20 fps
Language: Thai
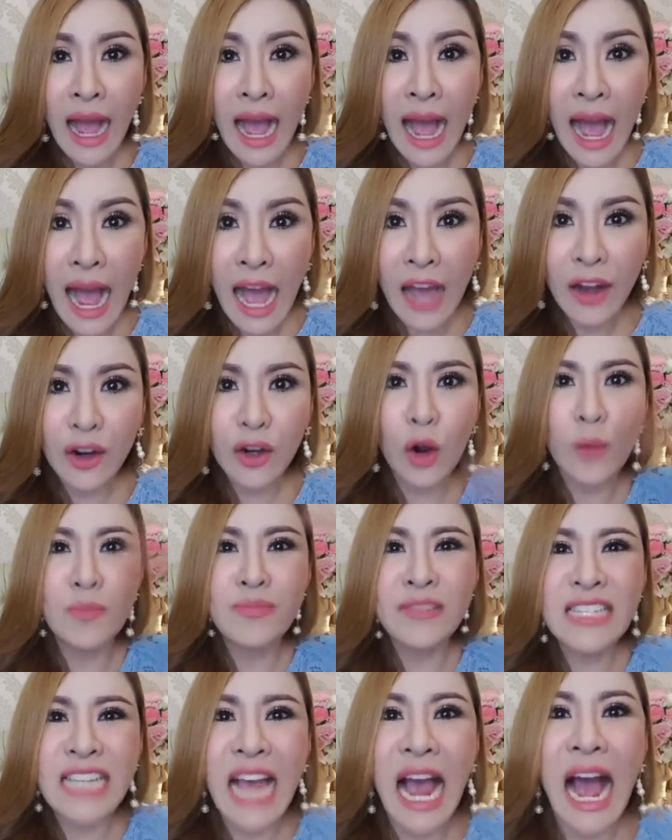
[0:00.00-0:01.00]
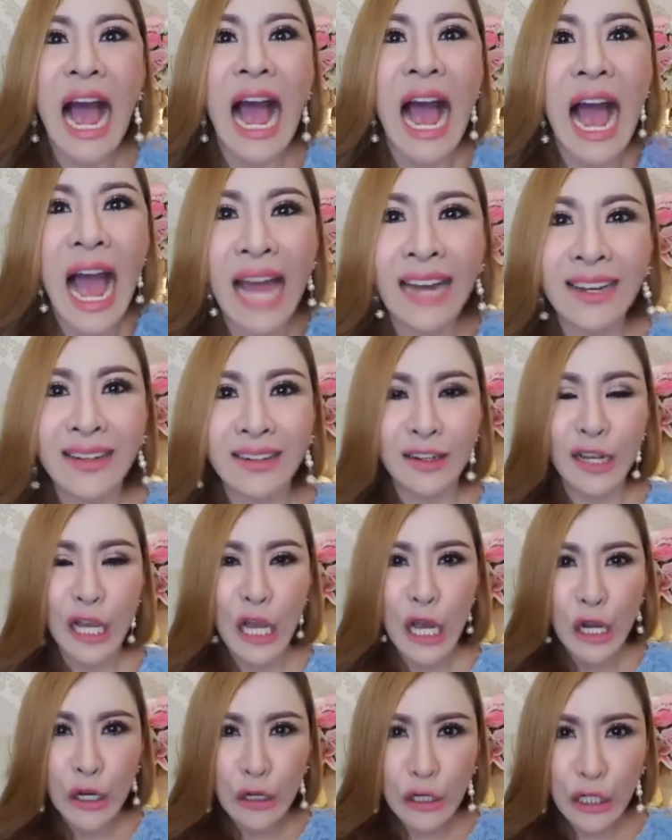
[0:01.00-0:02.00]
อารมณ์ฌาน
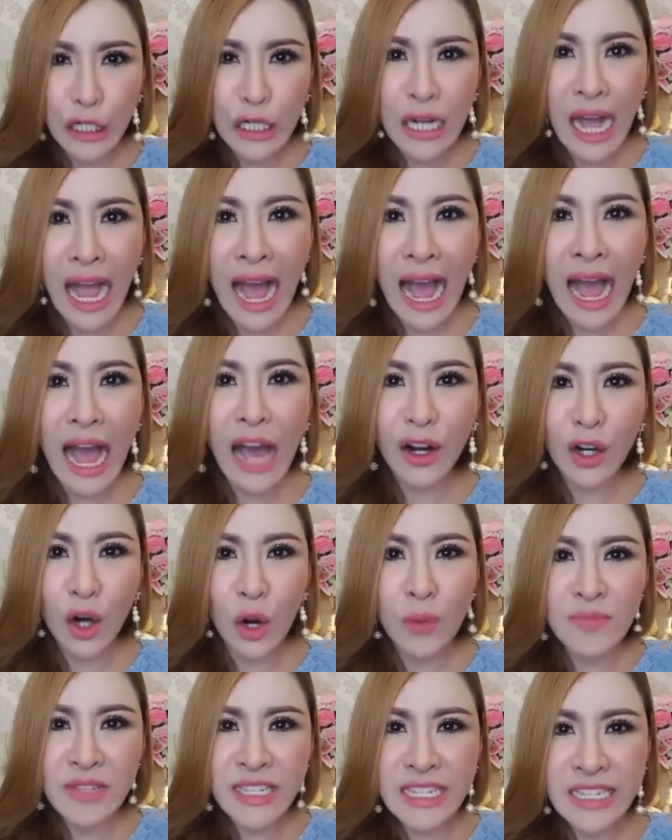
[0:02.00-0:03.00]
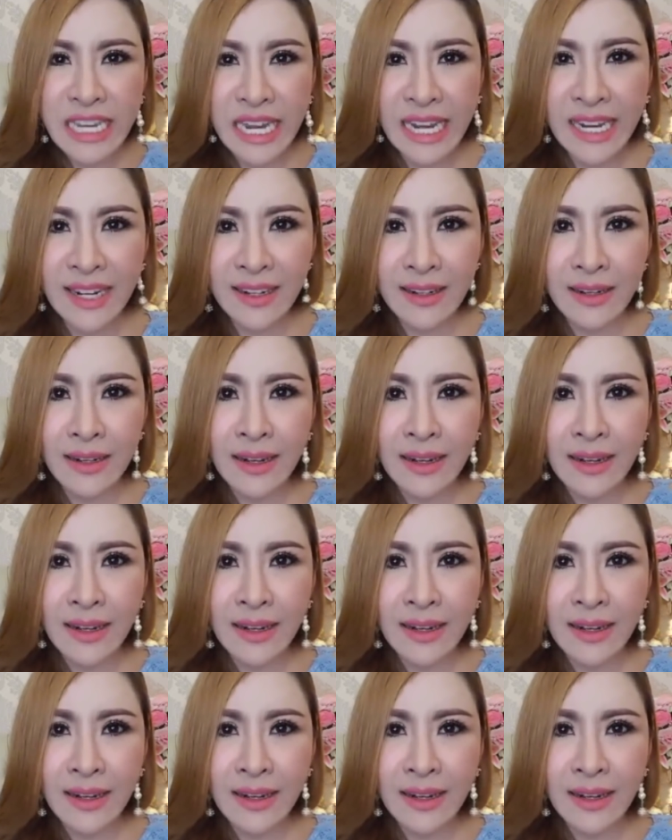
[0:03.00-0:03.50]
หรืออารมณ์ชิน